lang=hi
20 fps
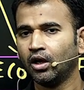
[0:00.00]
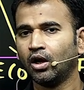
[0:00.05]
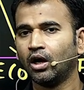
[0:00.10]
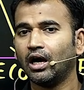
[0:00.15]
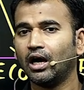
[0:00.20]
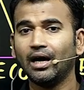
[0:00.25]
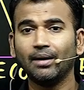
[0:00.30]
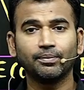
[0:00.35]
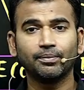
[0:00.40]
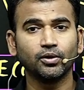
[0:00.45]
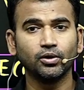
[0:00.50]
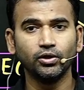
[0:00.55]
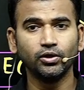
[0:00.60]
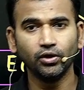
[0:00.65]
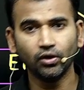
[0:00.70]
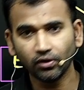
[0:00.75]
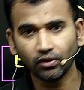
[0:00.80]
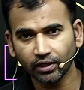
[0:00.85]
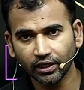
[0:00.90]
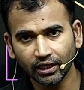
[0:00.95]
आपको
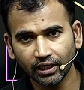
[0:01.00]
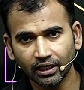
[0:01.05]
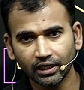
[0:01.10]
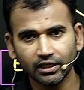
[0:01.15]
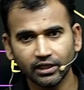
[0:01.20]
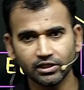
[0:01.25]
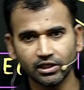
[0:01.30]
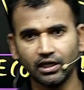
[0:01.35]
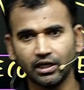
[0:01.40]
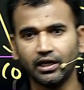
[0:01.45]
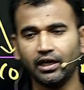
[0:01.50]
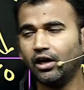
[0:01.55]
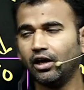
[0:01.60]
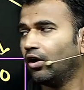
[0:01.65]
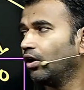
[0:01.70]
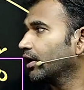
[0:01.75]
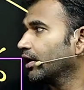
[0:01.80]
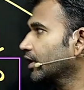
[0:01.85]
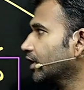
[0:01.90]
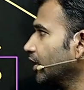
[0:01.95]
नौकरी के लिए जाना है और
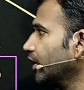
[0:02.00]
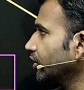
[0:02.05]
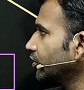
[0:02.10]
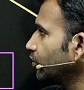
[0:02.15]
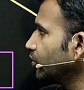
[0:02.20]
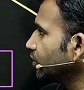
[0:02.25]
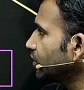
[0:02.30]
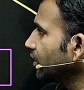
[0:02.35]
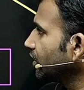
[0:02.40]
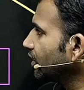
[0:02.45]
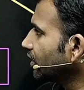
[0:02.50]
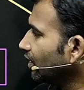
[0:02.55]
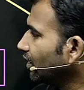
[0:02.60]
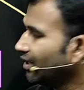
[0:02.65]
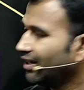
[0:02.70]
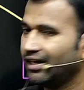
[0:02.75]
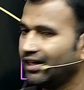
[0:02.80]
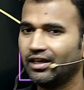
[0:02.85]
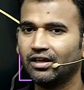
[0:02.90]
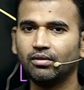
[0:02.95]
ग्रेजुएशन
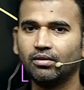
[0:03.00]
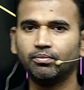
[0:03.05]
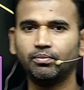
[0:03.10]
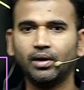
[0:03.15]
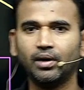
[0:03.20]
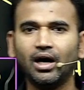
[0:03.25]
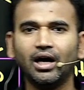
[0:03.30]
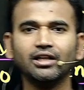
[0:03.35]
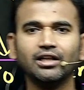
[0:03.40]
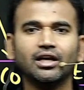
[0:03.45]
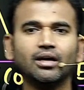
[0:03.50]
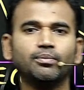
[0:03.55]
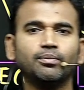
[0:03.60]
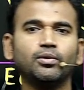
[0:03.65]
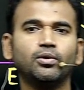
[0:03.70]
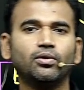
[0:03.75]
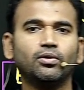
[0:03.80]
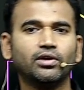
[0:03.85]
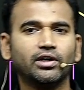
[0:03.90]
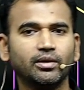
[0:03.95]
करने के बाद आप
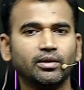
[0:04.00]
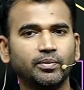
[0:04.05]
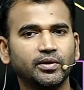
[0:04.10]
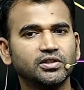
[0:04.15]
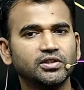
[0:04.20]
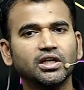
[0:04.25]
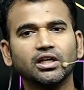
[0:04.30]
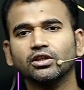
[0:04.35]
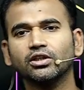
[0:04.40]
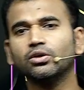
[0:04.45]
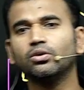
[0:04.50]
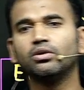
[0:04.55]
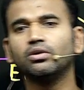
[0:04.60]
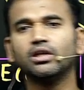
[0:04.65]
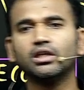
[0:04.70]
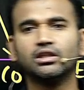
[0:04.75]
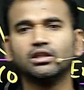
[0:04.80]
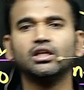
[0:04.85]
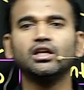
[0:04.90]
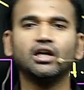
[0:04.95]
नौकरी पे जाते हो
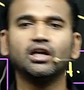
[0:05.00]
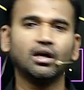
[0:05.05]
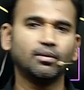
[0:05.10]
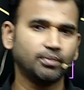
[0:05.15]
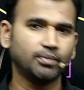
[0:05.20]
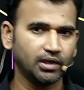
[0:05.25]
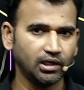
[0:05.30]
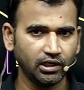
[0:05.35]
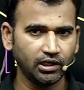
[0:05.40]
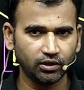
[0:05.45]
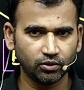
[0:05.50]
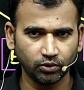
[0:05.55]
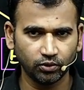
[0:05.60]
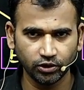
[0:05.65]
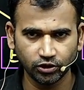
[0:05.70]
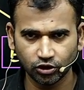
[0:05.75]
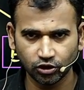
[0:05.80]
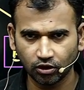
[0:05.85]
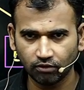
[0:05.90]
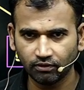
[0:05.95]
नथिंग आपके लिए कोई
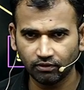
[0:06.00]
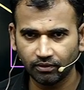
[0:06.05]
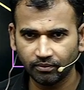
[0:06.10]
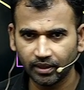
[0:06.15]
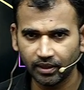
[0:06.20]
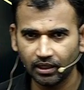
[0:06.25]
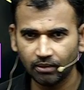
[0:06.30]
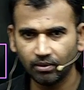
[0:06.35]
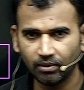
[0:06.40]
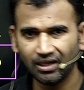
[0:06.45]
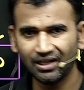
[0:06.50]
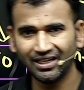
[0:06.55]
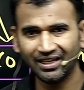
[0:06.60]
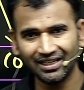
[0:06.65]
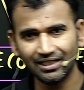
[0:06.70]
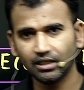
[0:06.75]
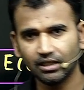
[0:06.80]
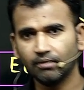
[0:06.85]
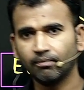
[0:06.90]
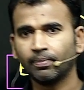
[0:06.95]
जॉब अवेलेबल नहीं
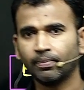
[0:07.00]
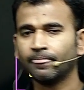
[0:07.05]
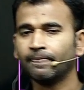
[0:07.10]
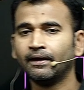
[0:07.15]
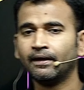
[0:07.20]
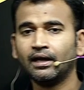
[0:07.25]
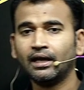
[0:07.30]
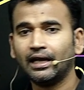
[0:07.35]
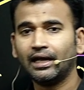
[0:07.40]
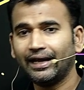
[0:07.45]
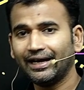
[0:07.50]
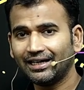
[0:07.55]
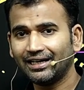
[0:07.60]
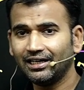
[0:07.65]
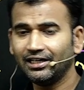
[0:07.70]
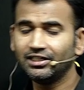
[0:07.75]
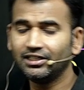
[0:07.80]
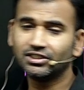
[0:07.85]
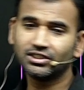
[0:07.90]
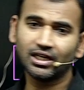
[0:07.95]
है
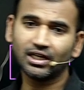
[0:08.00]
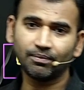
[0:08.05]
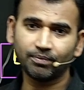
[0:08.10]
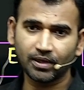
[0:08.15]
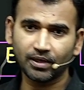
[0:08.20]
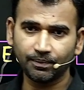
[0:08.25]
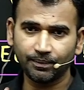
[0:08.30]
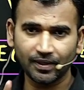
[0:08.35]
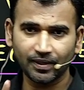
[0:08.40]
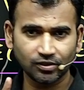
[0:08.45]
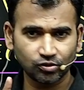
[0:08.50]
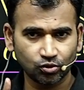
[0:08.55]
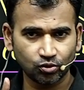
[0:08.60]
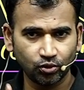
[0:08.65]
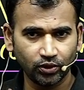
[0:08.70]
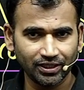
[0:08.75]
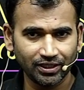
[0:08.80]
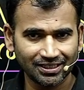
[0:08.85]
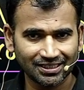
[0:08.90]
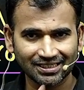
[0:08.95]
एटलीस्ट आपके पास
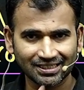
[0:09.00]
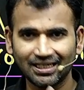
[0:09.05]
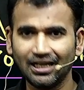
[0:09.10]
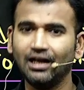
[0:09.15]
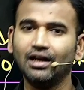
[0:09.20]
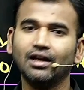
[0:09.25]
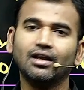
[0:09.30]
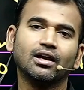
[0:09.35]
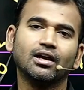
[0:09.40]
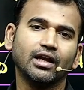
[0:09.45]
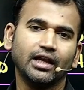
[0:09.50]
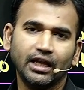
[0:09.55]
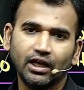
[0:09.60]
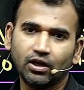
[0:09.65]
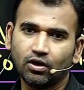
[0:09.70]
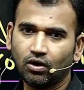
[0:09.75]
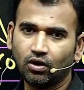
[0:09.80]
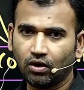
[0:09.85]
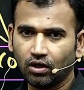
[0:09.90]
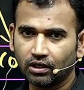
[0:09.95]
कोई स्किल एक
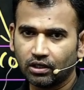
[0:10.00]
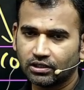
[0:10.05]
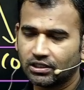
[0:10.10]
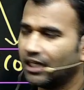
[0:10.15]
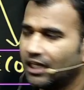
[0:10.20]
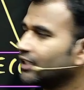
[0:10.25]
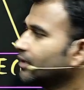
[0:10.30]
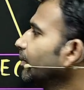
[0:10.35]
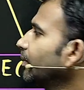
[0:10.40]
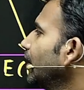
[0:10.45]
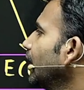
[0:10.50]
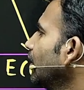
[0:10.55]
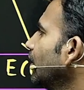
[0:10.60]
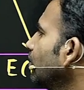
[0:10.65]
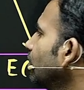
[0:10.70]
और साथ में ना हो